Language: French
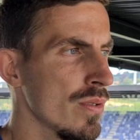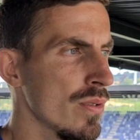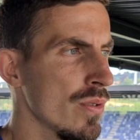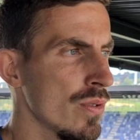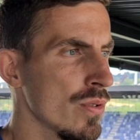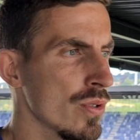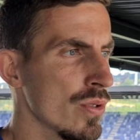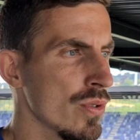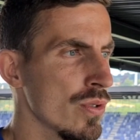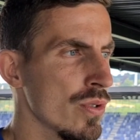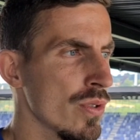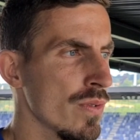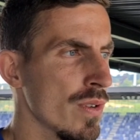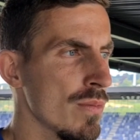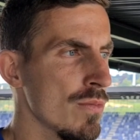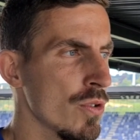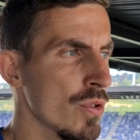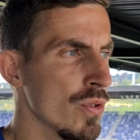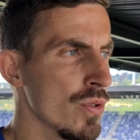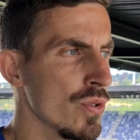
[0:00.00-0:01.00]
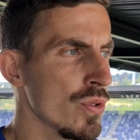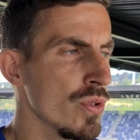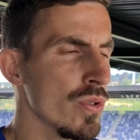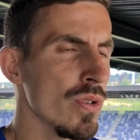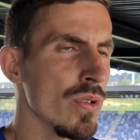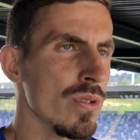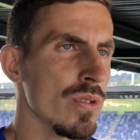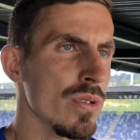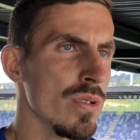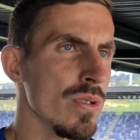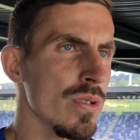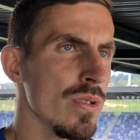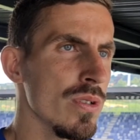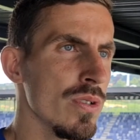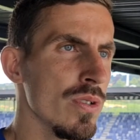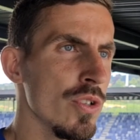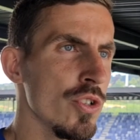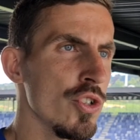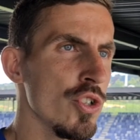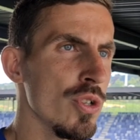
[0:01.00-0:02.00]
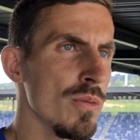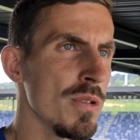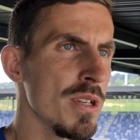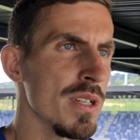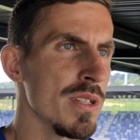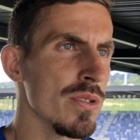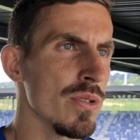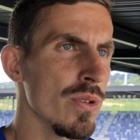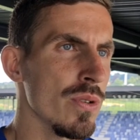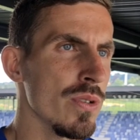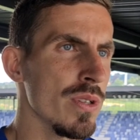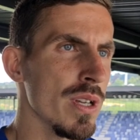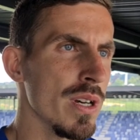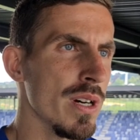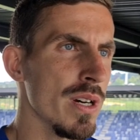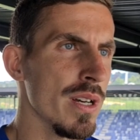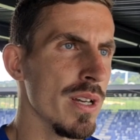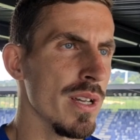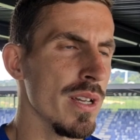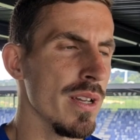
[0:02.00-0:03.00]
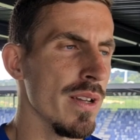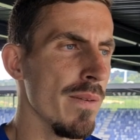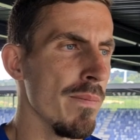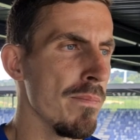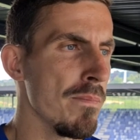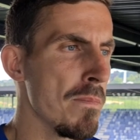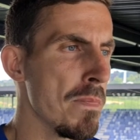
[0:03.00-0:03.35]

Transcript: on se concentre vraiment que sur notre, euh, notre job qui est sur le terrain. Et,